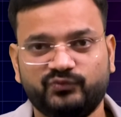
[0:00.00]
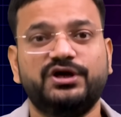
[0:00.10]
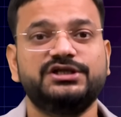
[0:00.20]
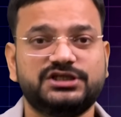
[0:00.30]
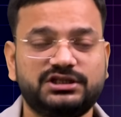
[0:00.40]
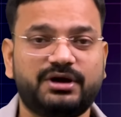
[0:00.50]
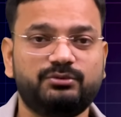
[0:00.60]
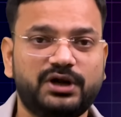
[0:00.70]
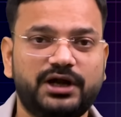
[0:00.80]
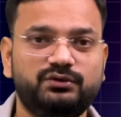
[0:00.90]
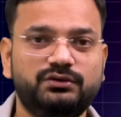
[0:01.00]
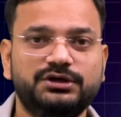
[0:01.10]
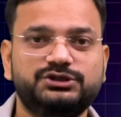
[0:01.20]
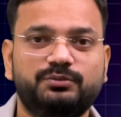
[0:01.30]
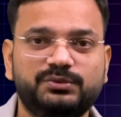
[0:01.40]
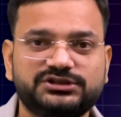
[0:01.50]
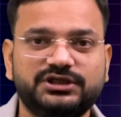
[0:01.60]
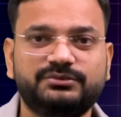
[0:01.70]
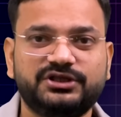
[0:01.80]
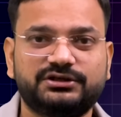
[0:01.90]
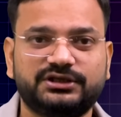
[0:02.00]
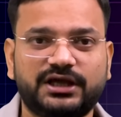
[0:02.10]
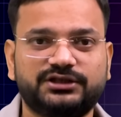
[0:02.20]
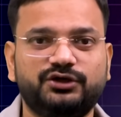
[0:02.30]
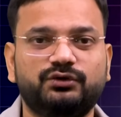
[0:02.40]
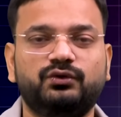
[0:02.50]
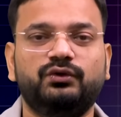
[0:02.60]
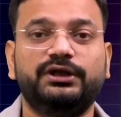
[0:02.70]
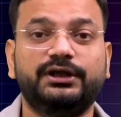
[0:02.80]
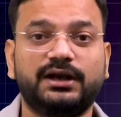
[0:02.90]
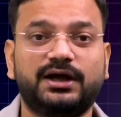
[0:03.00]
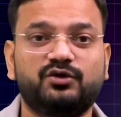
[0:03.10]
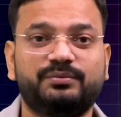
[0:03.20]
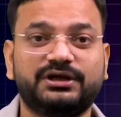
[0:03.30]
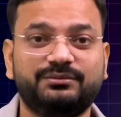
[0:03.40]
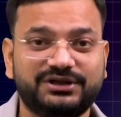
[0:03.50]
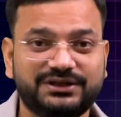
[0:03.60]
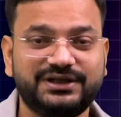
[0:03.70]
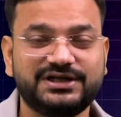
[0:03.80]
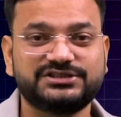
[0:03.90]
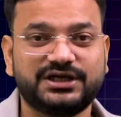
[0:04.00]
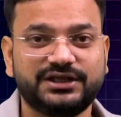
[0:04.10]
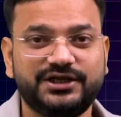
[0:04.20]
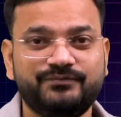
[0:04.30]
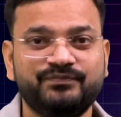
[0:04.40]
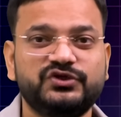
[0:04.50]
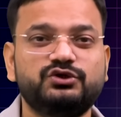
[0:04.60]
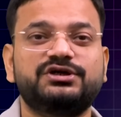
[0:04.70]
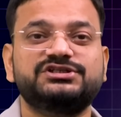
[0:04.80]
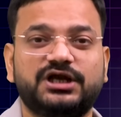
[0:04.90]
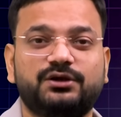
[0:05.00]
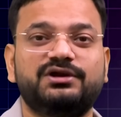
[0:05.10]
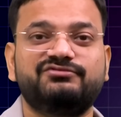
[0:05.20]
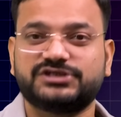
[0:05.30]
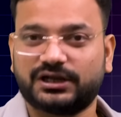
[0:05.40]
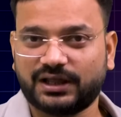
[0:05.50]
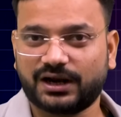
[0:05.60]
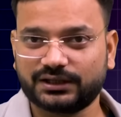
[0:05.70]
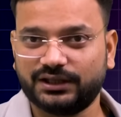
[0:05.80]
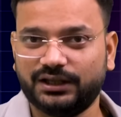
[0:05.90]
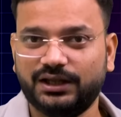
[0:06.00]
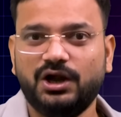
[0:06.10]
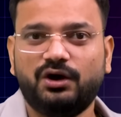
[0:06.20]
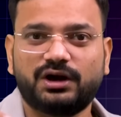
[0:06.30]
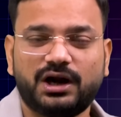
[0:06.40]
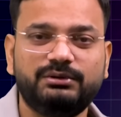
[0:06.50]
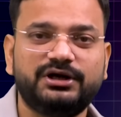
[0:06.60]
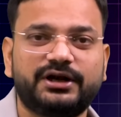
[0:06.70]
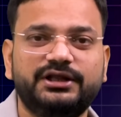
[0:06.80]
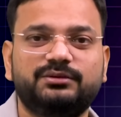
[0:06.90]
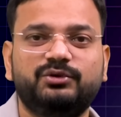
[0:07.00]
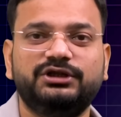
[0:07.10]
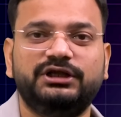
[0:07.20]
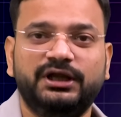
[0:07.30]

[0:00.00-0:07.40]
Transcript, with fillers: वही चंद्रबाबू नायडू जो मुस्लिम तीर्थयात्रियों को एक लाख रुपए की मदद देना चाहते हैं जो कि सेक्युलर विचारधारा 2012 के हैं और अब नरेंद्र मोदी